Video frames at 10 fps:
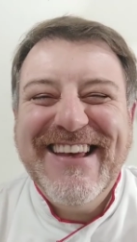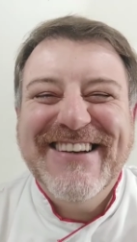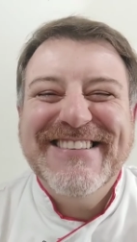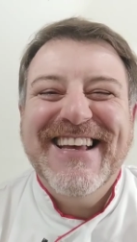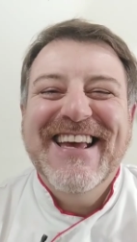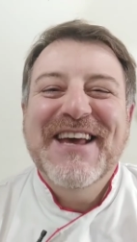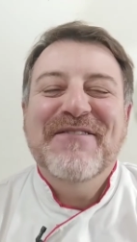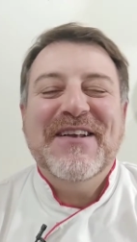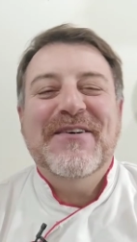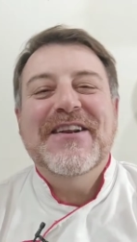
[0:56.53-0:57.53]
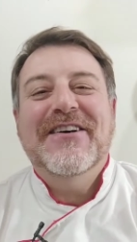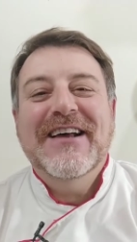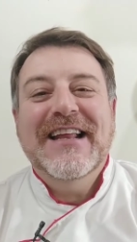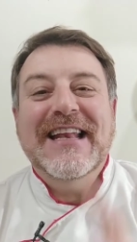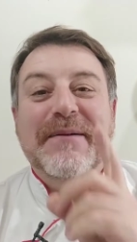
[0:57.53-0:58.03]
videos, pero bueno,
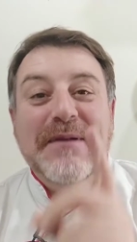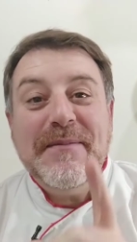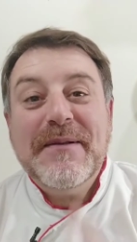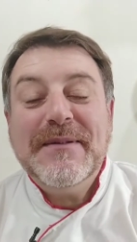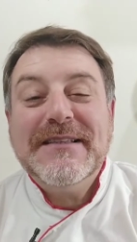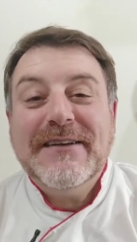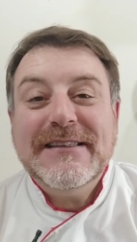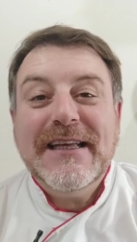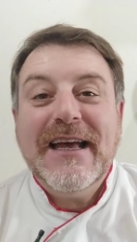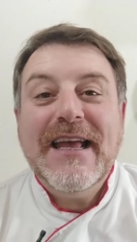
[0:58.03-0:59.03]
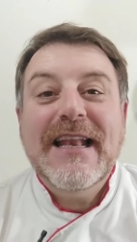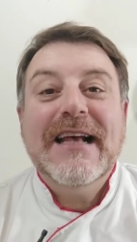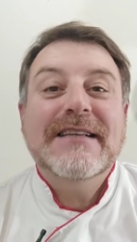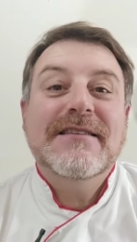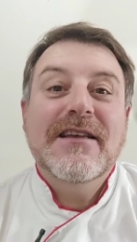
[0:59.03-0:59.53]
la primera masa batida es
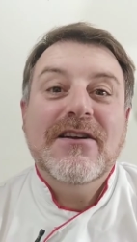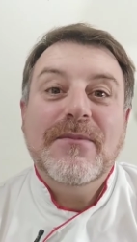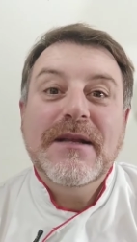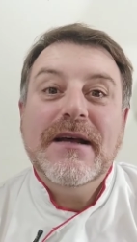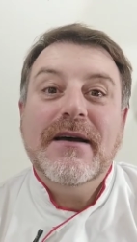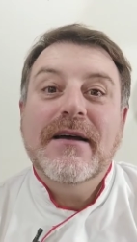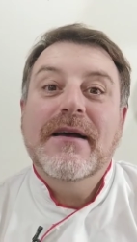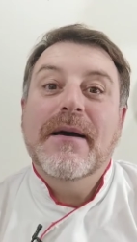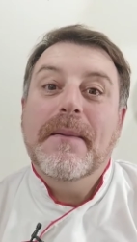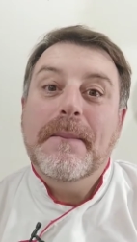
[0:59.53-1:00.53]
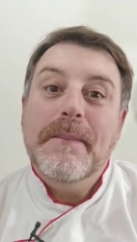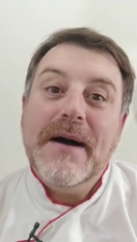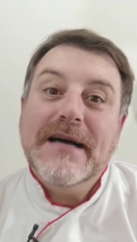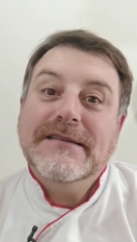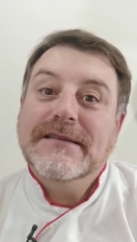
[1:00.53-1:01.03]
la que se denomina
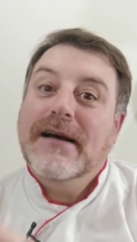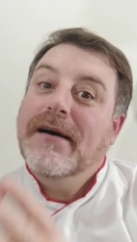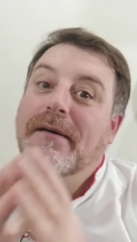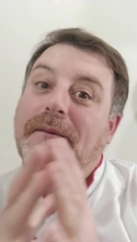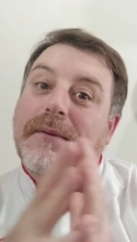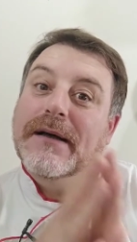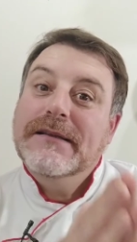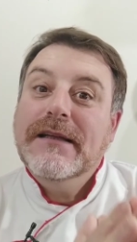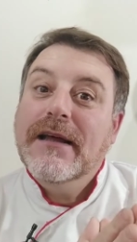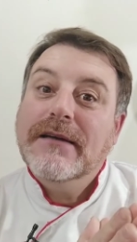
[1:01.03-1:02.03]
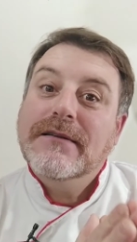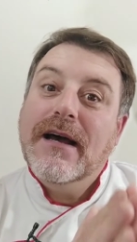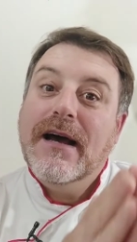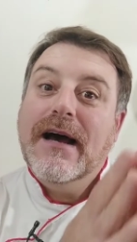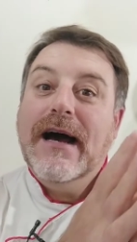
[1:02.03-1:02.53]
masa
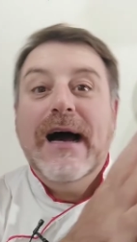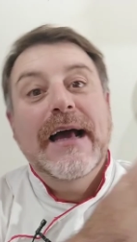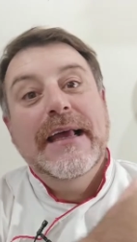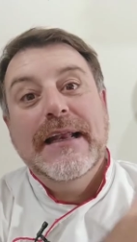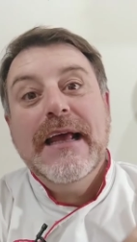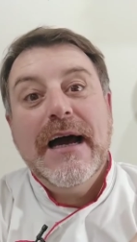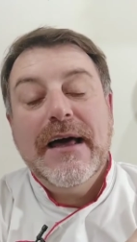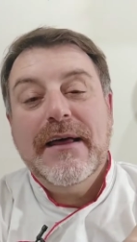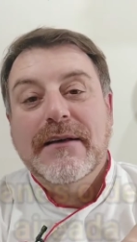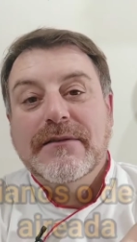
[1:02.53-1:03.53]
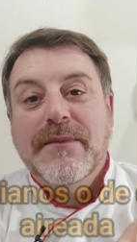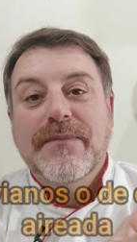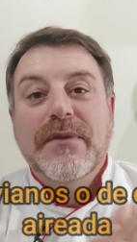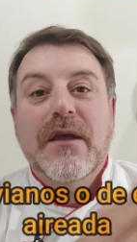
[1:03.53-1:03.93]
batidas aireadas